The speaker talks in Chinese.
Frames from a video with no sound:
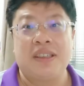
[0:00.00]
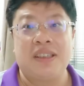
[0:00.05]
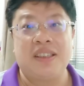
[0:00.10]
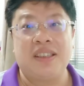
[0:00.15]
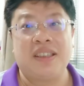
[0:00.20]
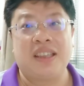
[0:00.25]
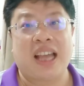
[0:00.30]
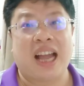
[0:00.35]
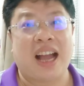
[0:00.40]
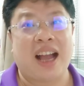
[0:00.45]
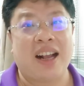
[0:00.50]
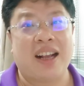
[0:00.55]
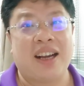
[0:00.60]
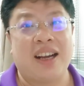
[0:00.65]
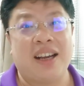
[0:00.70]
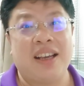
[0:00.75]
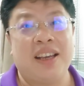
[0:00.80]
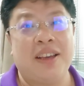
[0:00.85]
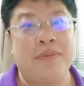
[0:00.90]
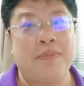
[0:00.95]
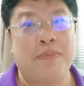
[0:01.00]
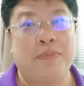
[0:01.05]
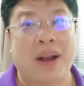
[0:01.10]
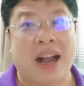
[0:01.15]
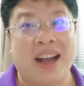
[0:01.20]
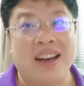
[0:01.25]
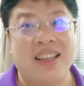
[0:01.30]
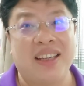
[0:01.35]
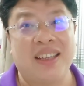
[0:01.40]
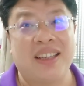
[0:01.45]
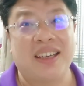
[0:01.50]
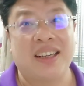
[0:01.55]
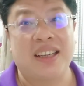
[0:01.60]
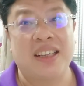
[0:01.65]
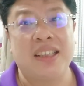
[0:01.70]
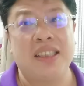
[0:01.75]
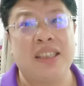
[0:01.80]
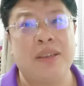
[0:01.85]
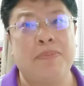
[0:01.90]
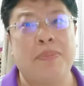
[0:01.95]
但是他可以把你的
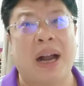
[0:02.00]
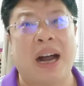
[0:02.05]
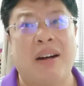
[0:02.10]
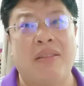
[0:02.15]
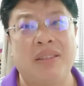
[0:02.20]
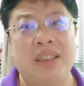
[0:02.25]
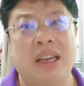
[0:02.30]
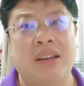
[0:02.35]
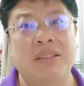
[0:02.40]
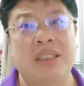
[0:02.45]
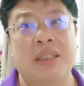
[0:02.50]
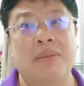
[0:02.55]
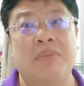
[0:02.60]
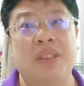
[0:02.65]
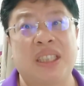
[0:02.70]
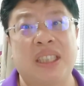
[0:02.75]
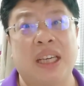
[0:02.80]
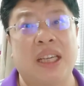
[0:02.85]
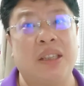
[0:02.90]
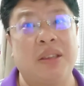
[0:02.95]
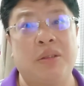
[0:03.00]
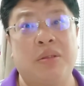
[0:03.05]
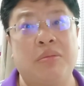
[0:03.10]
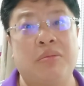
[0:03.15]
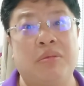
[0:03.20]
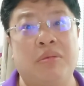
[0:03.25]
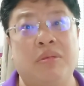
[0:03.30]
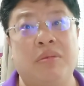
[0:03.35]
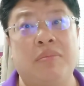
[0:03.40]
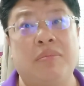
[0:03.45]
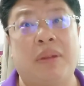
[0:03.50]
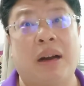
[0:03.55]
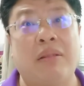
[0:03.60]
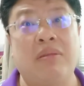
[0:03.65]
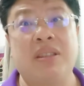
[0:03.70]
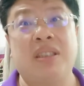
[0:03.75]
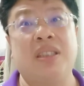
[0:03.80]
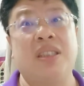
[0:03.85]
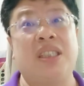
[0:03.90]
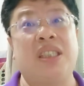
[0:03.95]
根基抛到什么程度？
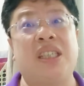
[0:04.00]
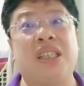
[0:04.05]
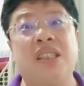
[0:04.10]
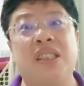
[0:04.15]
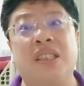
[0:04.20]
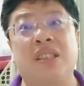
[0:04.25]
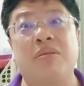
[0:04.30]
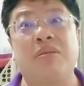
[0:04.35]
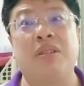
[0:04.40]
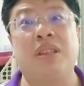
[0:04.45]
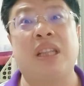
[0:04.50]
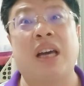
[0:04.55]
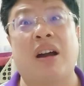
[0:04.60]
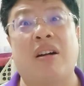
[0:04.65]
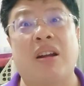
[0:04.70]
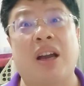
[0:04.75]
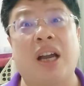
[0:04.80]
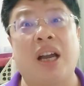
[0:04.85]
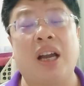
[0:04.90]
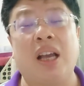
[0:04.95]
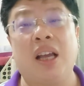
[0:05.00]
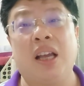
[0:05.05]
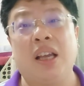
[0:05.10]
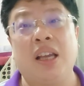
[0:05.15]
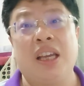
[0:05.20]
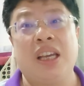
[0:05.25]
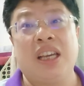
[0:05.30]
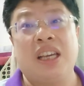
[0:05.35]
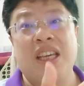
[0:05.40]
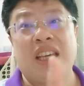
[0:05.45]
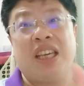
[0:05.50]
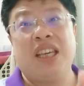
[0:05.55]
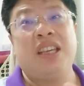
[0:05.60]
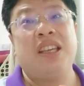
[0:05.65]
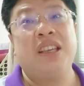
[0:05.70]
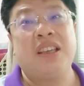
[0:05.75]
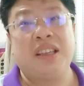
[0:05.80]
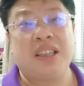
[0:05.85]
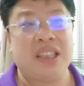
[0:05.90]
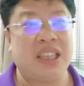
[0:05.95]
毛自己亲自遇到了，
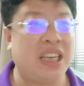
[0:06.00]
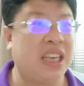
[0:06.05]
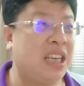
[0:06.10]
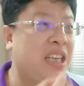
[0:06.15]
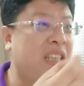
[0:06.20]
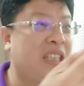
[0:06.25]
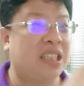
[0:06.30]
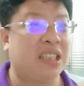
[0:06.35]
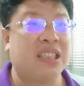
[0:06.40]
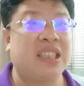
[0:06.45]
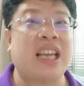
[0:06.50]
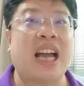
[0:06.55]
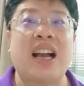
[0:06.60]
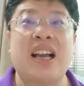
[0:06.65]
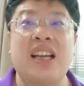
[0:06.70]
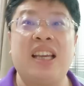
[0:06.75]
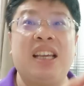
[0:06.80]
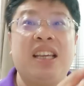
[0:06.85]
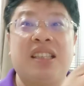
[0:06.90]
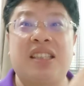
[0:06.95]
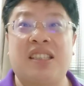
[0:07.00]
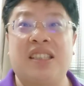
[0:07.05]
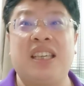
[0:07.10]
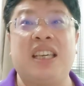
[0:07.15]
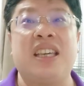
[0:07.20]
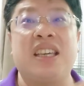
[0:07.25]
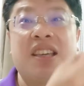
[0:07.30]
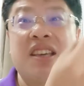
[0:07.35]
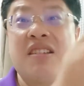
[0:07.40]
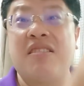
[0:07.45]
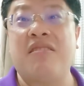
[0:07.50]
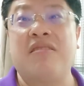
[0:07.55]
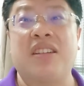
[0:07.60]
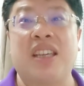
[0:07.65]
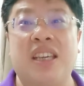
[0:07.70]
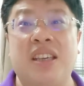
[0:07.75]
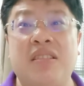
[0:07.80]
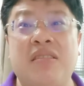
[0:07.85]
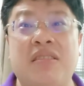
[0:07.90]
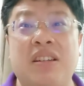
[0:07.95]
引一直上，一直引诱
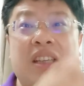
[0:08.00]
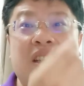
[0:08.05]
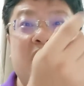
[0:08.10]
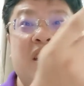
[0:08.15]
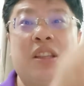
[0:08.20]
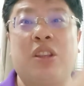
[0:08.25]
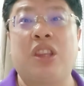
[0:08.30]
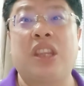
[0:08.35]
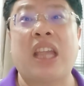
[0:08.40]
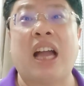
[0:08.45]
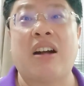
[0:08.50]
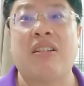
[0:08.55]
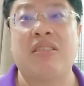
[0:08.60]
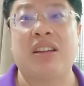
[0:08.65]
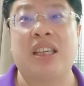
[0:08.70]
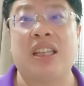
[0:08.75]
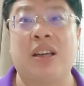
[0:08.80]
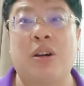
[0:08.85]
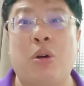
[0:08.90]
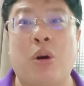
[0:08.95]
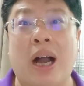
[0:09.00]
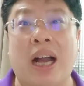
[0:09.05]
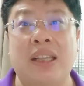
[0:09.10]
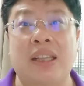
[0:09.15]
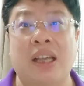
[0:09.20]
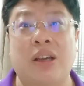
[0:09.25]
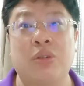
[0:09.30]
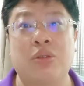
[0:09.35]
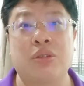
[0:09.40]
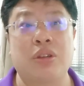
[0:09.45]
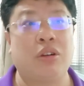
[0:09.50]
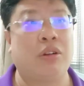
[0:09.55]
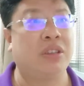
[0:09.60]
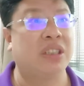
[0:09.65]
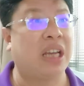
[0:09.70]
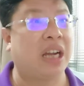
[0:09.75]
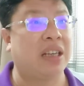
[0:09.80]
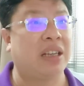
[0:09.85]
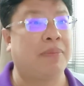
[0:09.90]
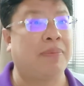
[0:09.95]
你，用套你的话，到最
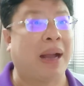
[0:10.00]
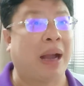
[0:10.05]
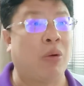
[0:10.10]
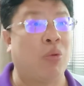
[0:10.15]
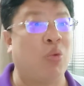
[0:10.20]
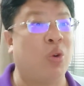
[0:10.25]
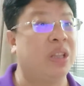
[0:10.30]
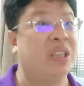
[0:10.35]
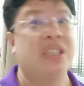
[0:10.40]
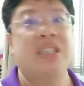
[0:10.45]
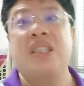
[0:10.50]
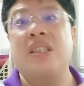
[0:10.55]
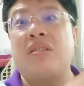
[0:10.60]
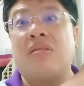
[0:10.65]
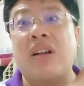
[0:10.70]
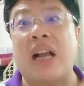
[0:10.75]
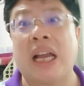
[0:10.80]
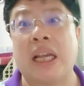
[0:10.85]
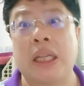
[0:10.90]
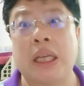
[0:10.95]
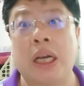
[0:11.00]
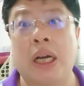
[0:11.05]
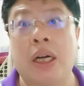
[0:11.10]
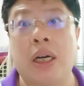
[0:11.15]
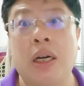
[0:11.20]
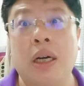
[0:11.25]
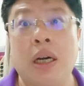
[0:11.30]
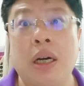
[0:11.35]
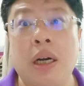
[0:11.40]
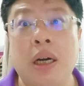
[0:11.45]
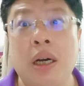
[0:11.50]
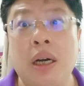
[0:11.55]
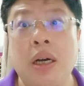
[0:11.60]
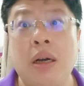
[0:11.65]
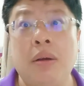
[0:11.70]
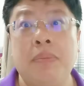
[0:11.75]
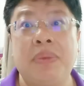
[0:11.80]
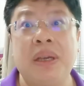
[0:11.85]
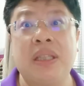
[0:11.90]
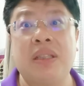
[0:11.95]
后让你把文字都改掉，
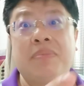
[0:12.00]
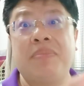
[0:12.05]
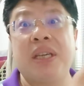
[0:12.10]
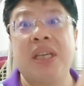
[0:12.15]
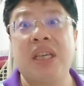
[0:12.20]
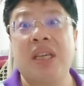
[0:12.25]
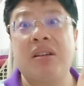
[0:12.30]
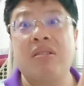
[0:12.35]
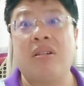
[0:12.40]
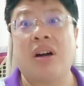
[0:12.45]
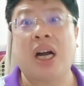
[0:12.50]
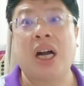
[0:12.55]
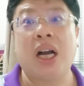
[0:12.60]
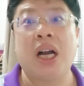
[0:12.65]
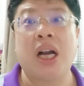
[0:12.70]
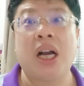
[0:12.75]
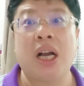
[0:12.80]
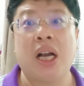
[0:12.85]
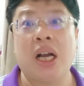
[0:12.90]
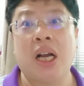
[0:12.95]
变成拼音化。